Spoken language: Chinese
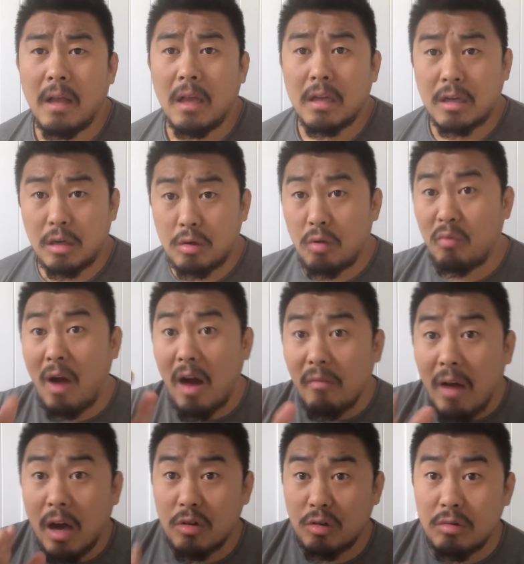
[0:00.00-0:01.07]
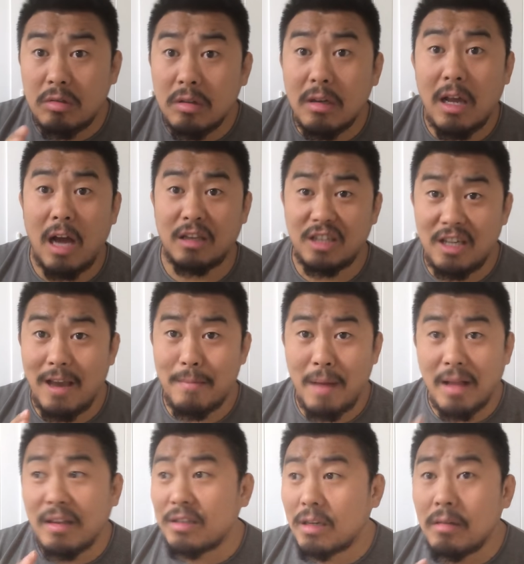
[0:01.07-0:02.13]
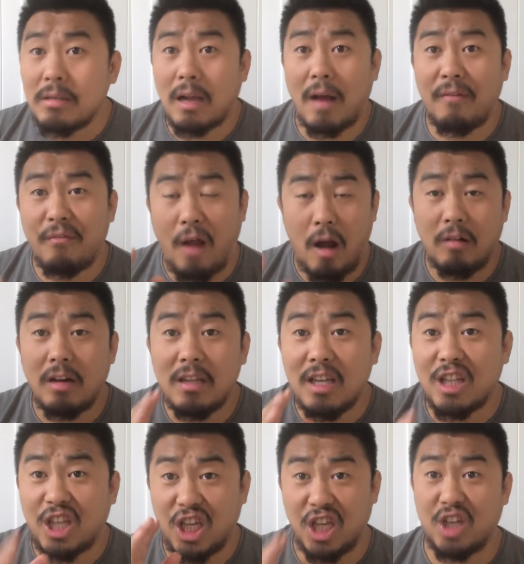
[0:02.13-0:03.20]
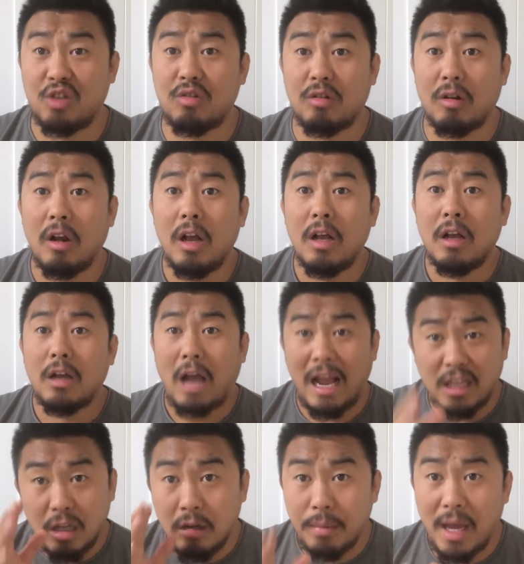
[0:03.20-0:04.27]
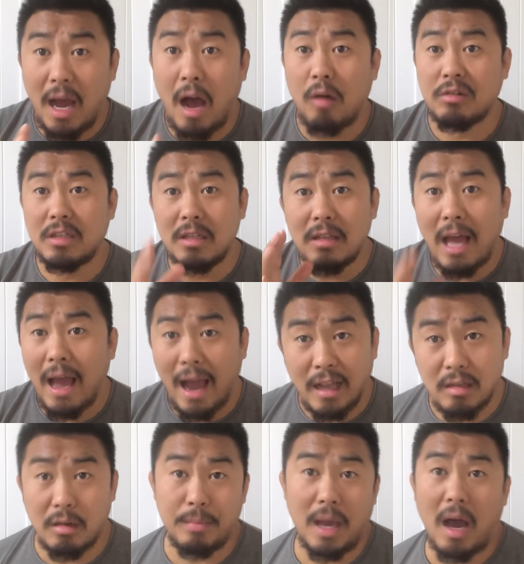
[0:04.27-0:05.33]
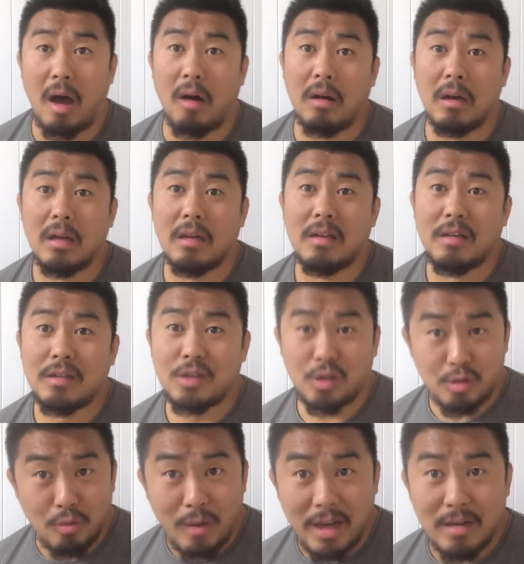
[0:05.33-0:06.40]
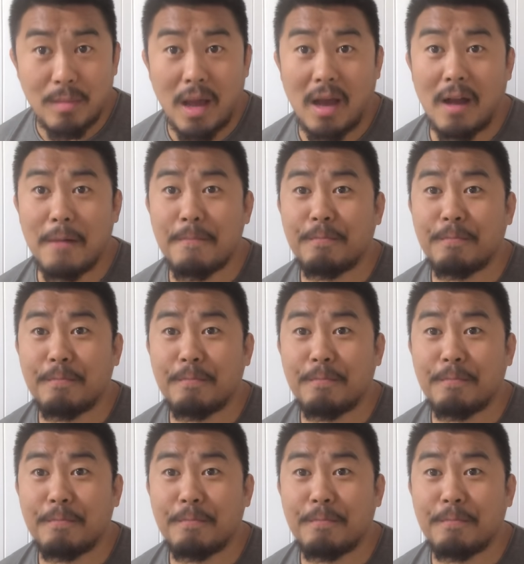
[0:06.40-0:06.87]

可是往往是这样野蛮的生长，反而人家体质还特别好，心态还特别好，这是为什么呀？